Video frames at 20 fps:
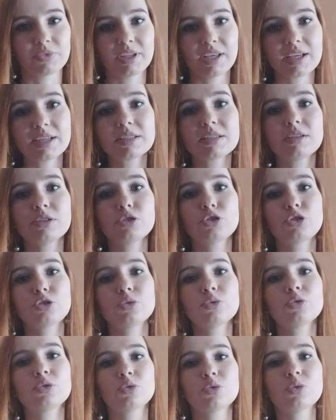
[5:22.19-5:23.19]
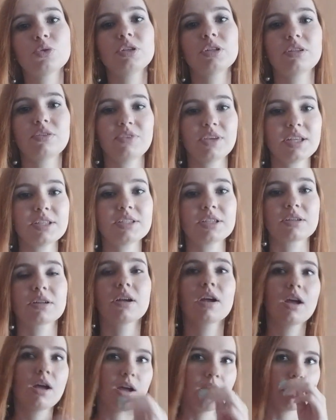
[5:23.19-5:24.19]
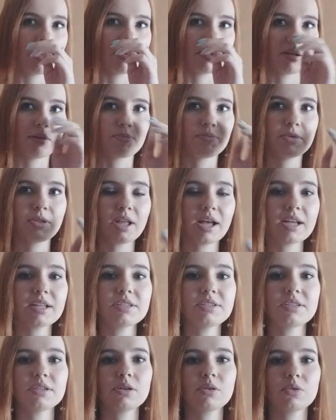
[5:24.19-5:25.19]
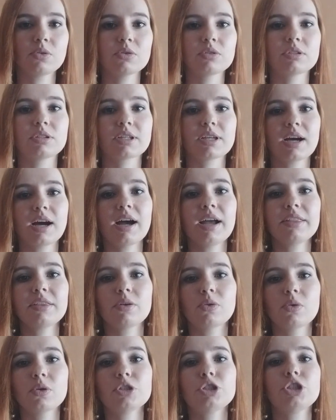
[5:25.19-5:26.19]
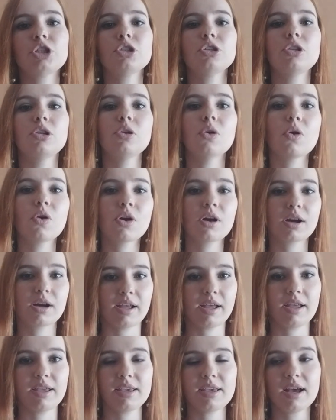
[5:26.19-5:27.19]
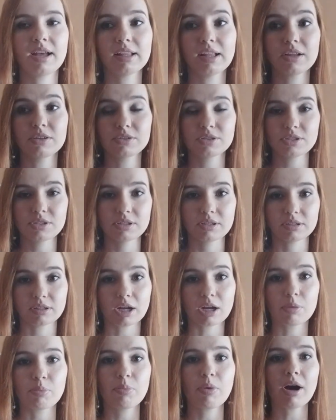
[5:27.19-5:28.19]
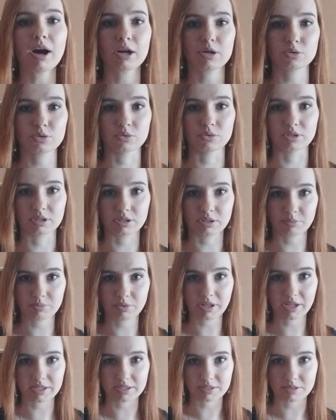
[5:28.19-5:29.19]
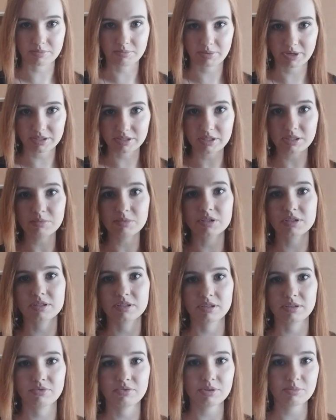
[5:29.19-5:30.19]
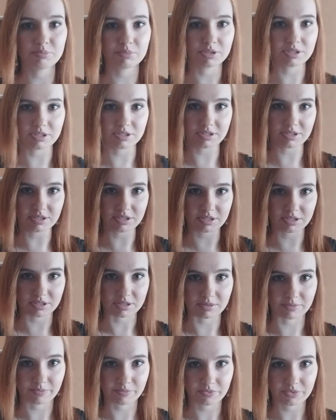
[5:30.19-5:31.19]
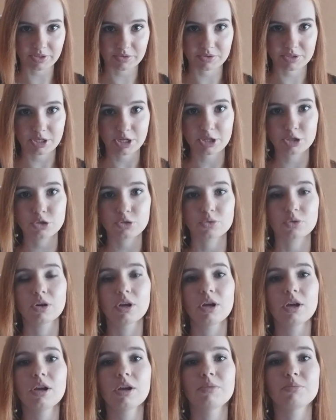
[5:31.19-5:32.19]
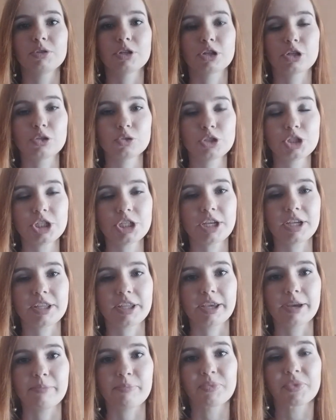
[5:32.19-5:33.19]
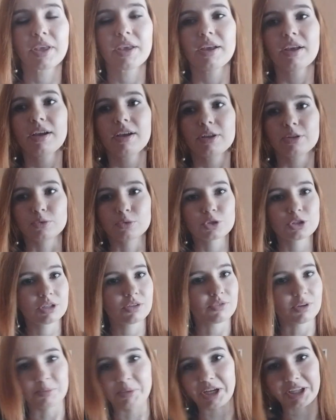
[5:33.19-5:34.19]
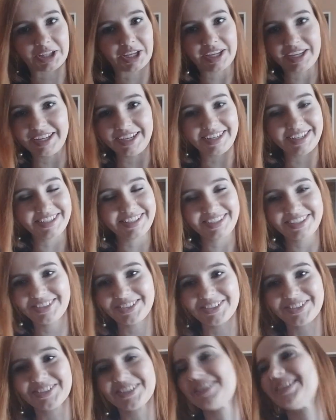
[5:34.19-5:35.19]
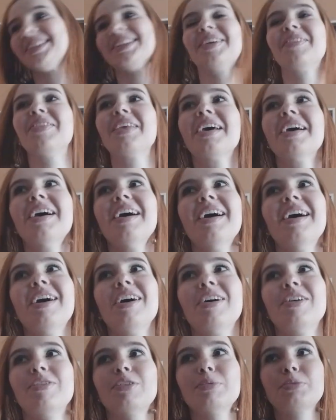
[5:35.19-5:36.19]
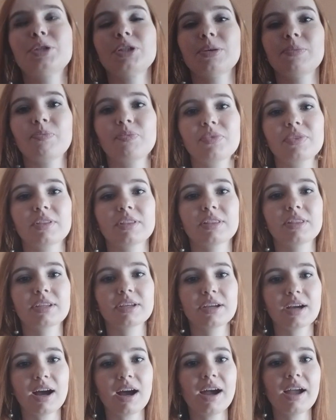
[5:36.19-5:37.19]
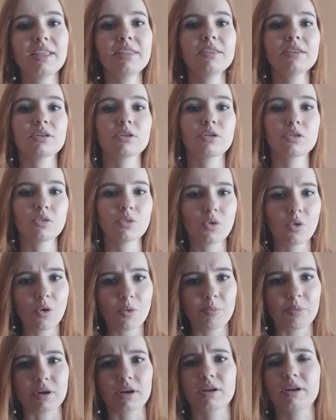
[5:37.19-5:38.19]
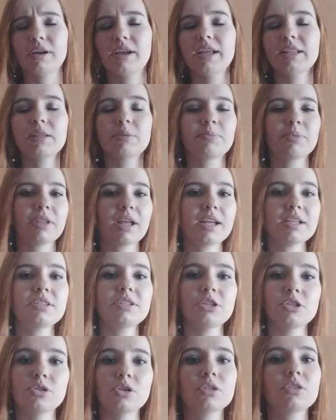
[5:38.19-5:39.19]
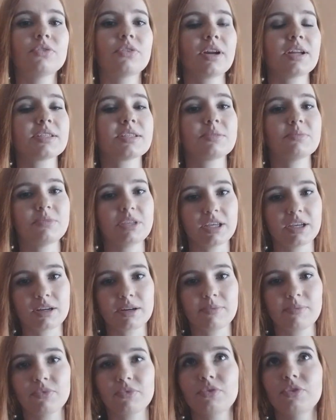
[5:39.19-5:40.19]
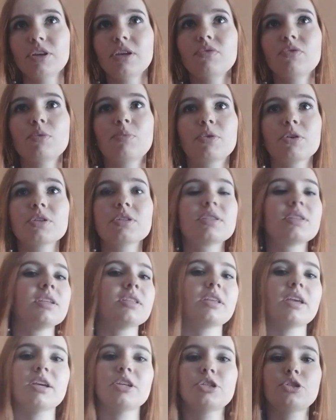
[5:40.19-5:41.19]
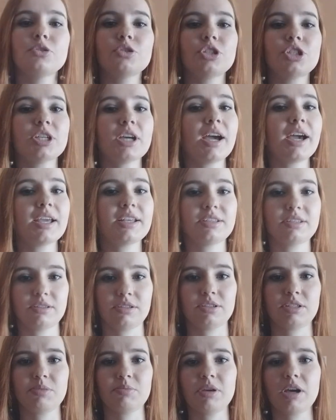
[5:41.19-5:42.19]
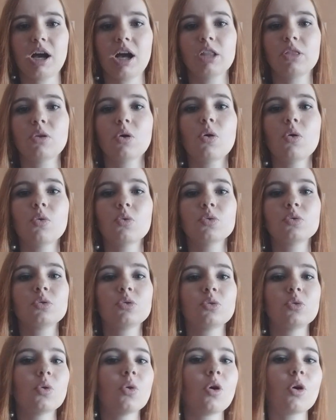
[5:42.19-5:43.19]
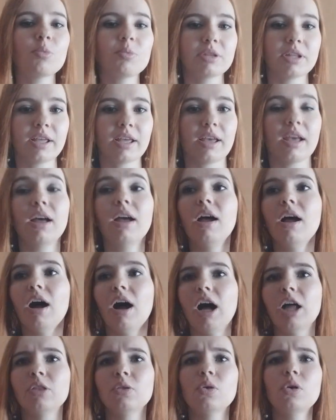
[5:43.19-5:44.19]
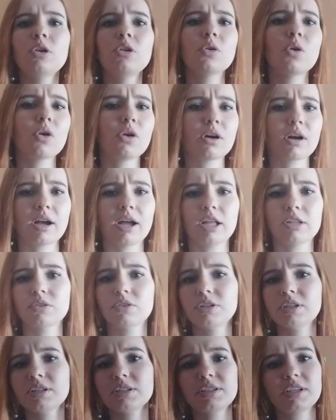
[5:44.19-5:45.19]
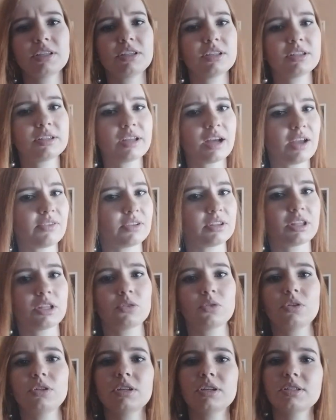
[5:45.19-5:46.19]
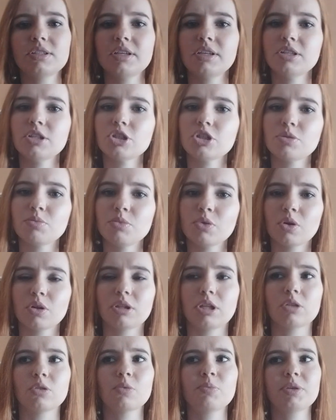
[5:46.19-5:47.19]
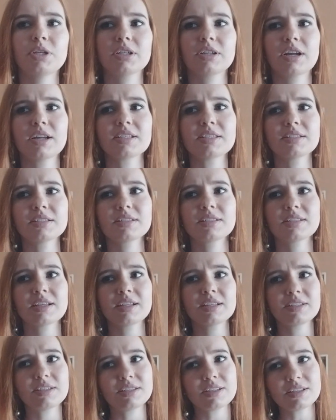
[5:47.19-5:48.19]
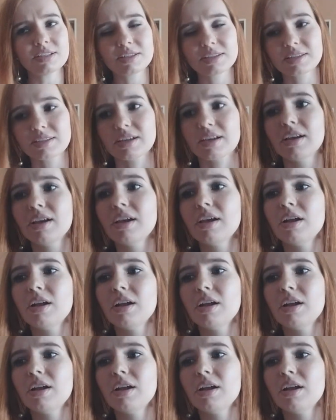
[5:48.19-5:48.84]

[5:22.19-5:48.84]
Если чуть дунет ветер, э, платье, э, ткань очень легкая, и она действительно как парус вот это платье поднимется, и вы полетите навстречу приключениям. Нужно вам это или не нужно. В общем, Ткань хлопок, это платье идет в размер, вы его просто не ощущаете на себе, оно удобное, оно легкое, оно нигде не давит, оно нигде не жмет, оно прекрасно садится.